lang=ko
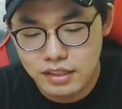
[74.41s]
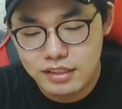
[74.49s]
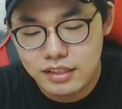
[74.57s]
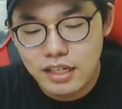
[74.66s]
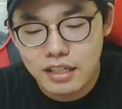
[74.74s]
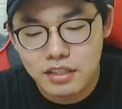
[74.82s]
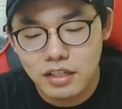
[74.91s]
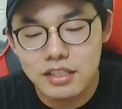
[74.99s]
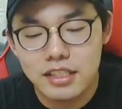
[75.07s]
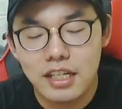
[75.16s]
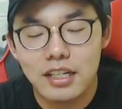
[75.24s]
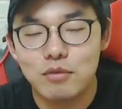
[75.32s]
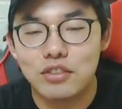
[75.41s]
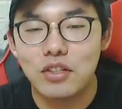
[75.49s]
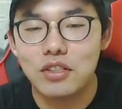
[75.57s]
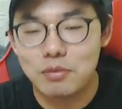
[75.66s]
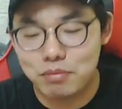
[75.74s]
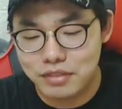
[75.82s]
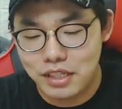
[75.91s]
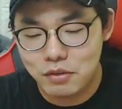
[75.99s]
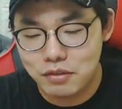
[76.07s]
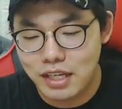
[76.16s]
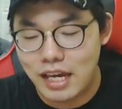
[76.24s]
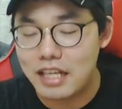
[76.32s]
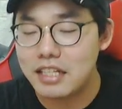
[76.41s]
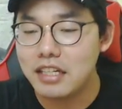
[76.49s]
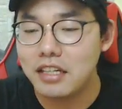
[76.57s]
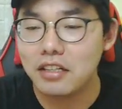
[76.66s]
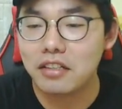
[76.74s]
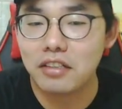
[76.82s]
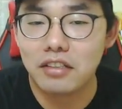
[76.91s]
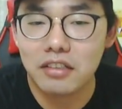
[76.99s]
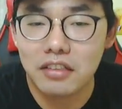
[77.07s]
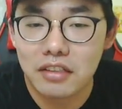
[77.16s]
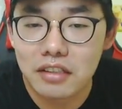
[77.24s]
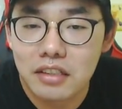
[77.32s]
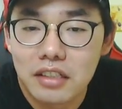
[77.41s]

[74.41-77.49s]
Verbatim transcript: 제가 전쟁이 무서워서 무사놓게 아니에요.